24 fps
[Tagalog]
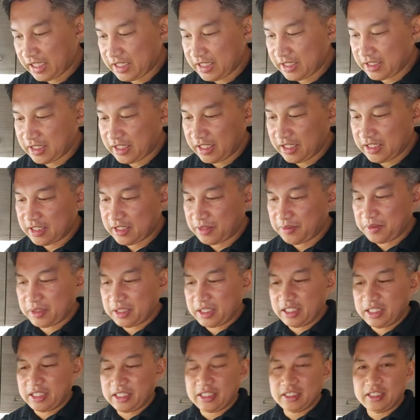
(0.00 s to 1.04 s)
Ganyan guys ang
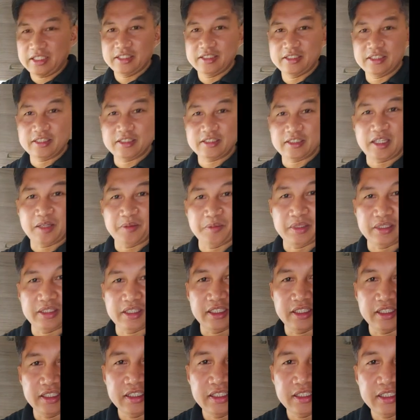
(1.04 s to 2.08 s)
magiging sistema
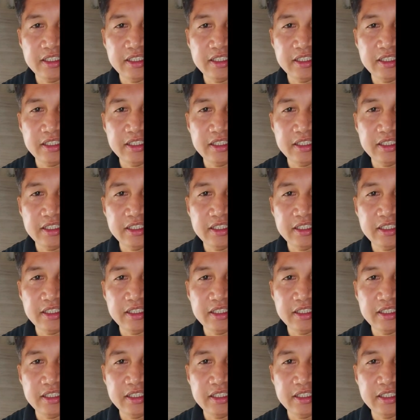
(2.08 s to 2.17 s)
niya.